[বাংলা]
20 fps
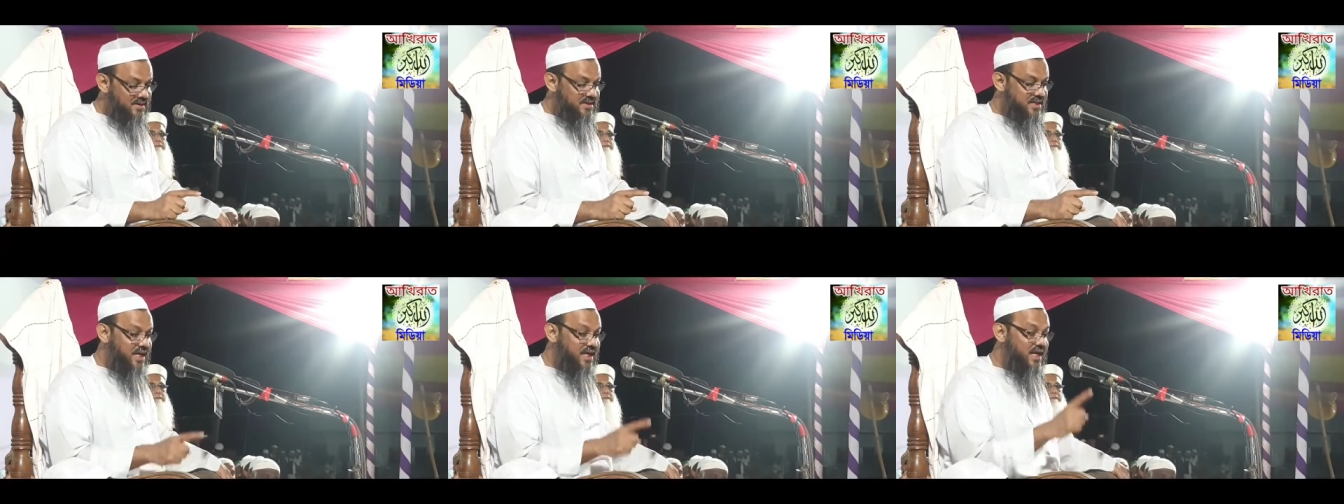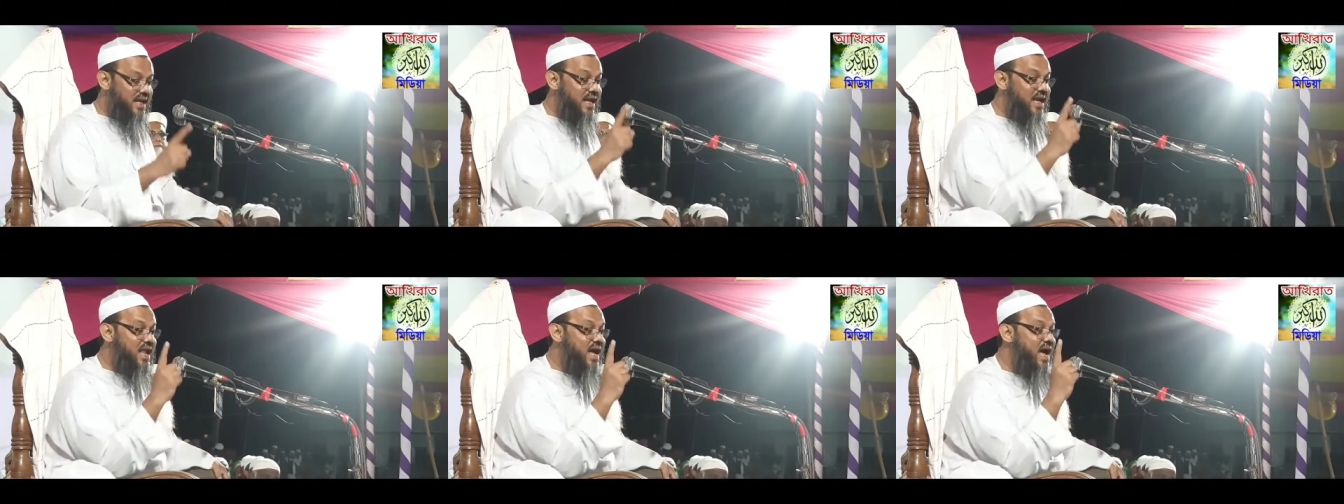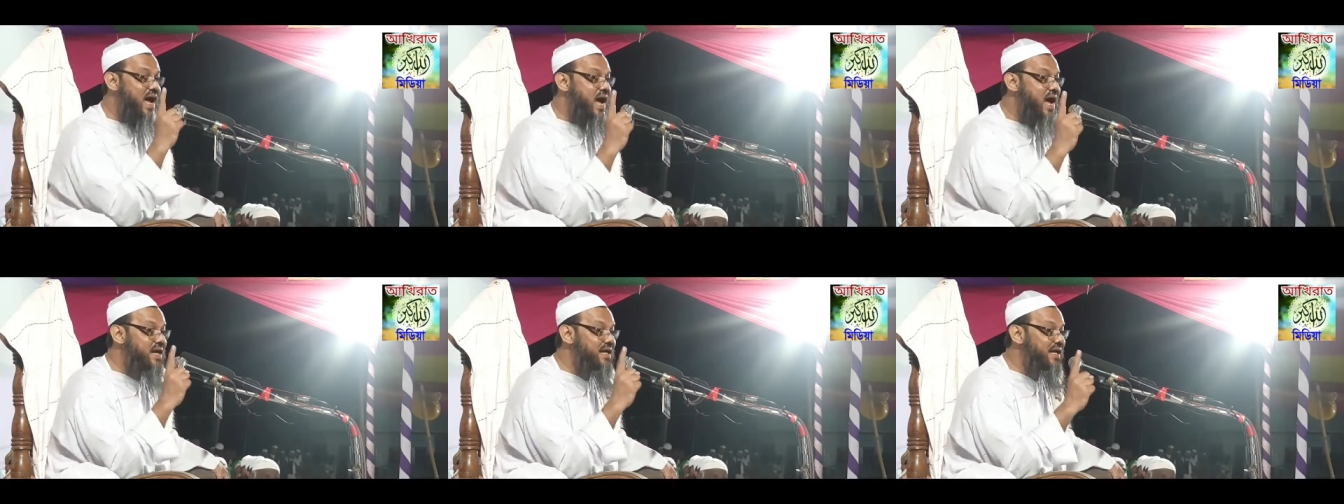ঠিক
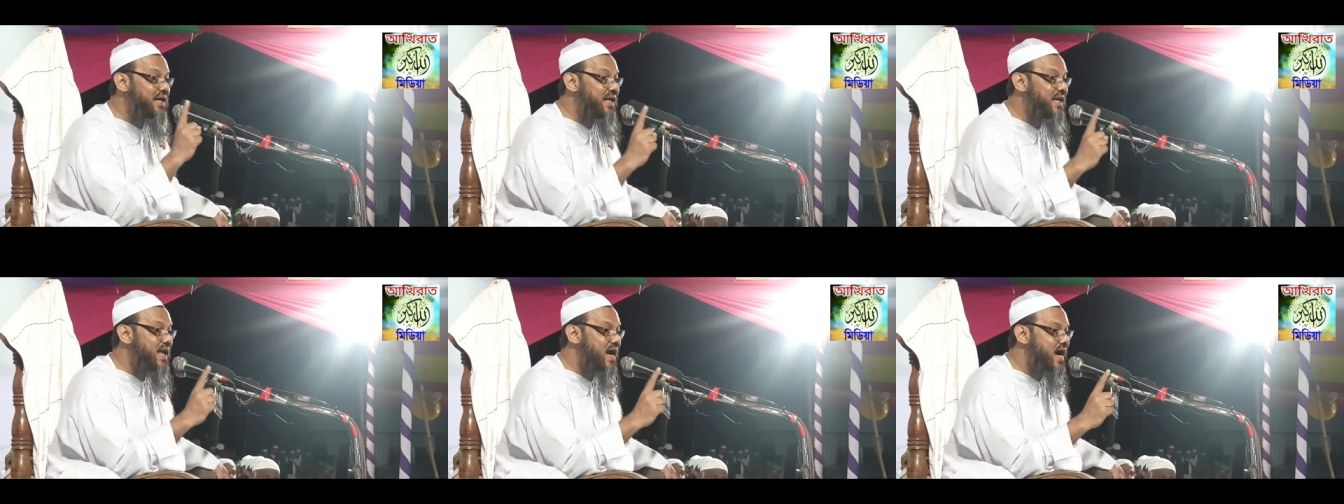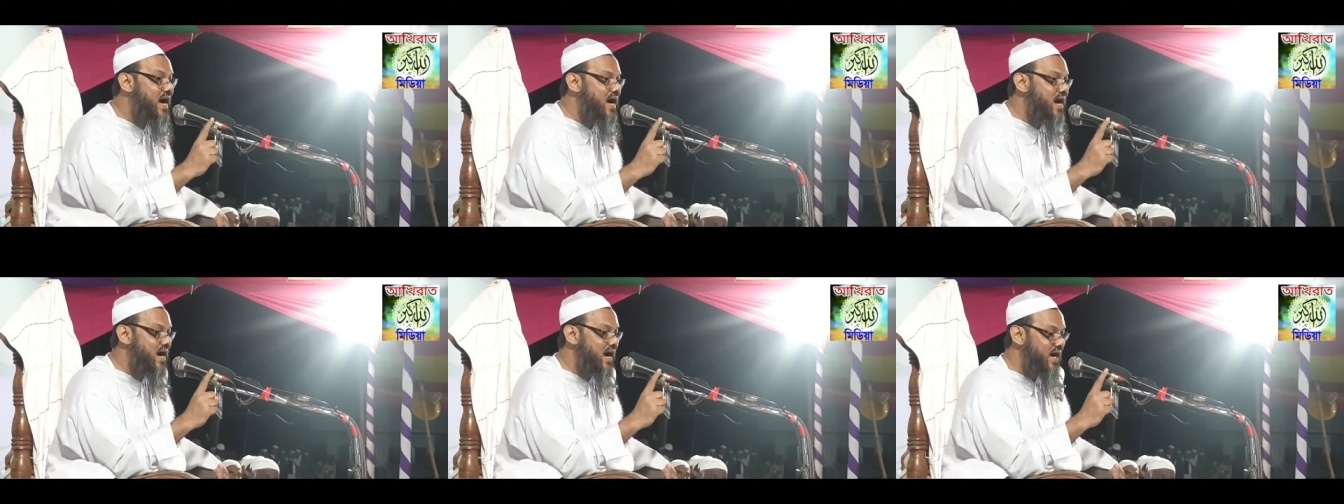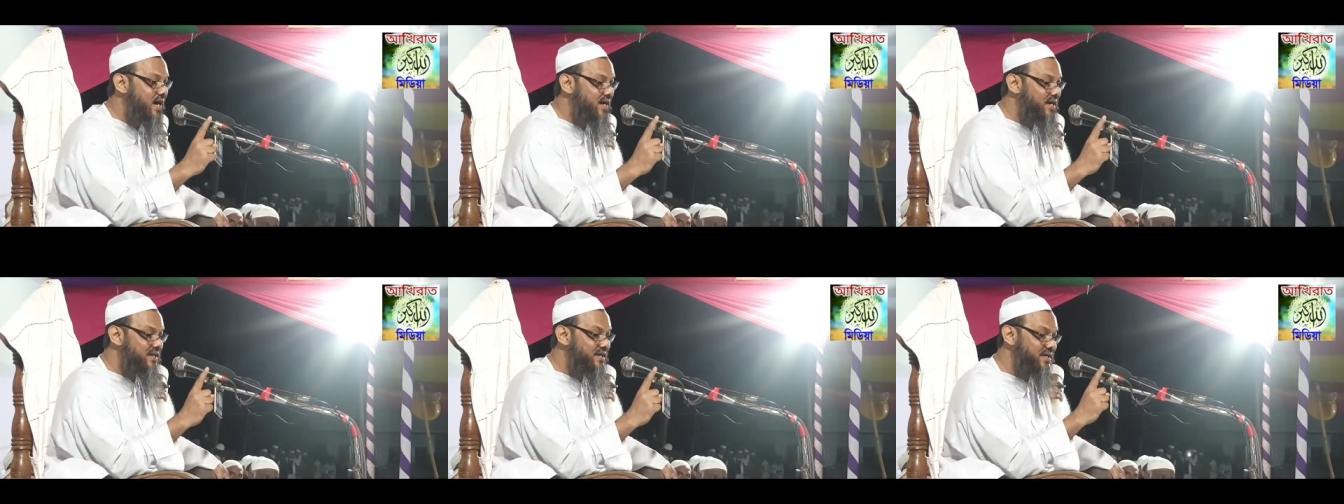লা ইলাহা
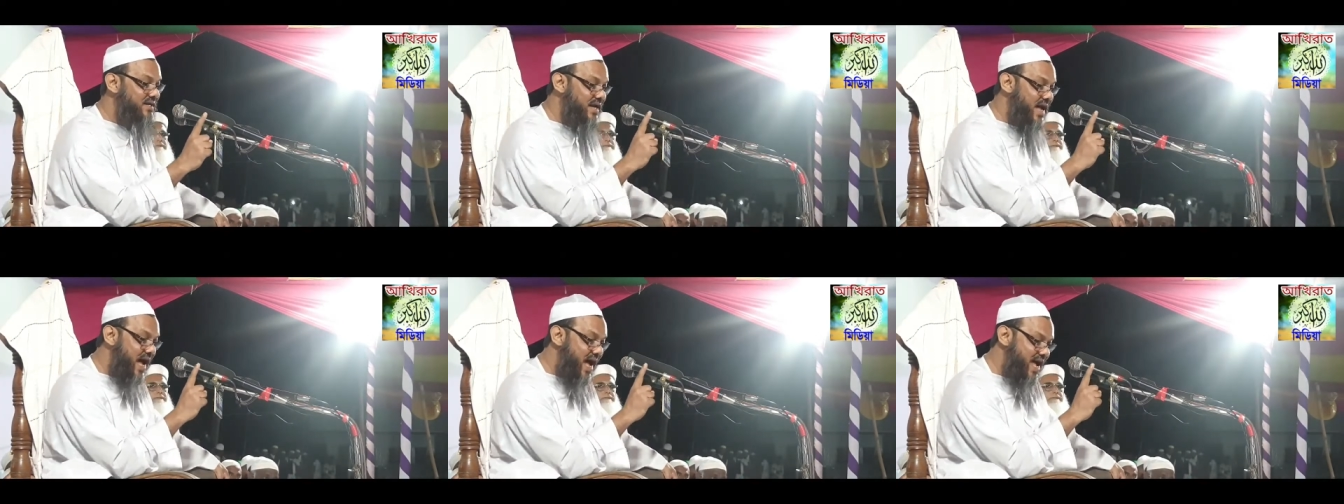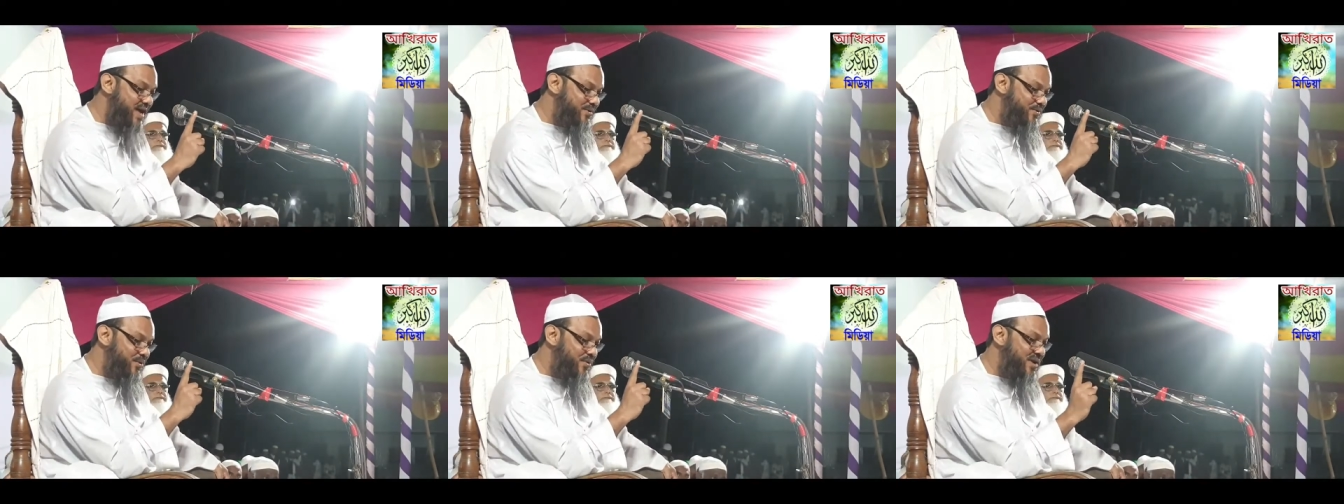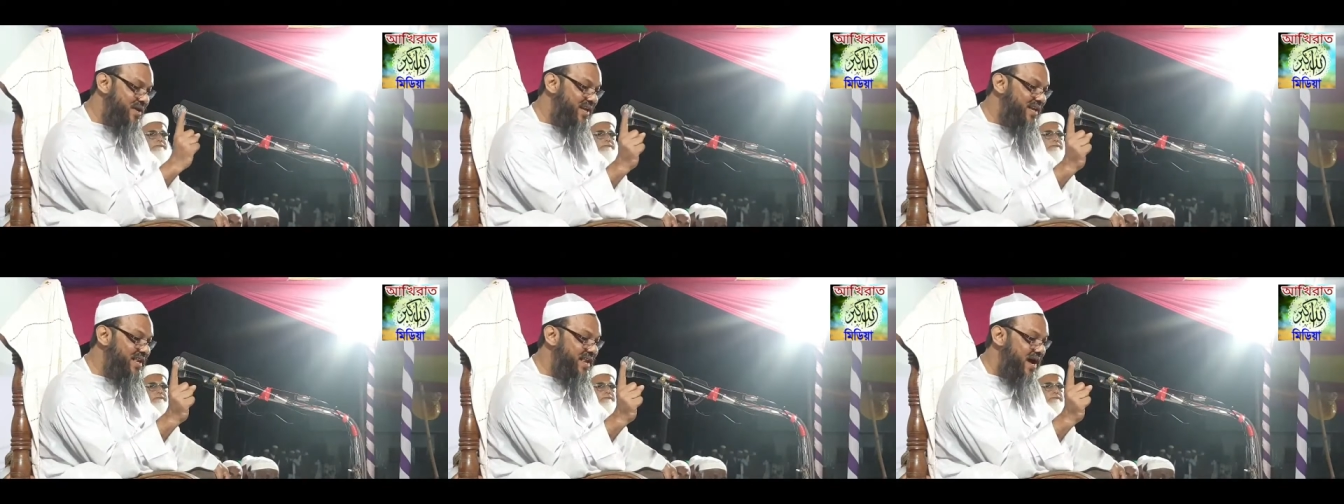নাই
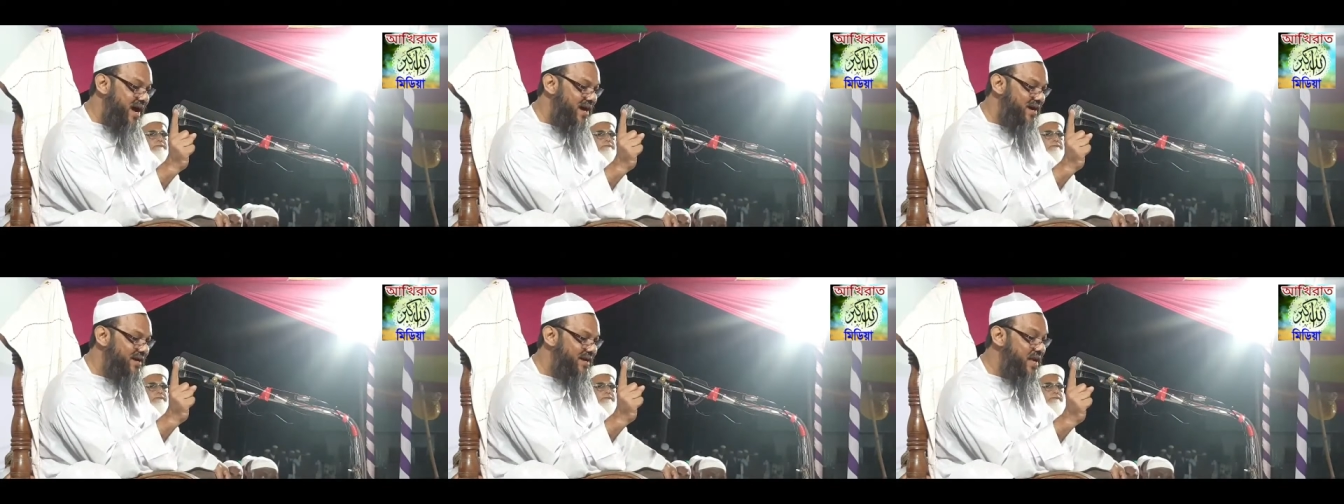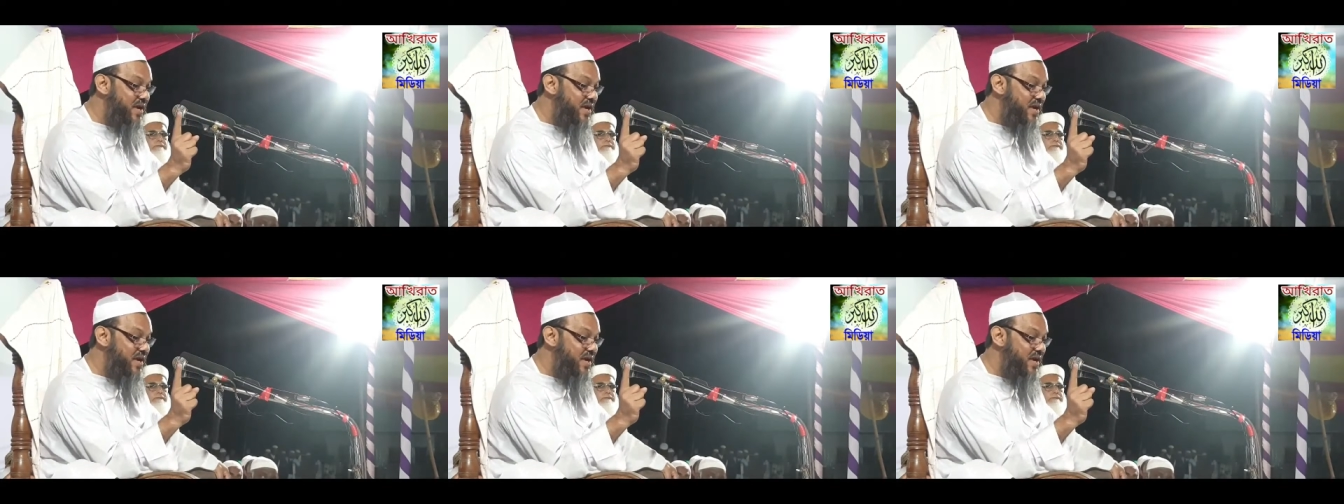কোনো ইলা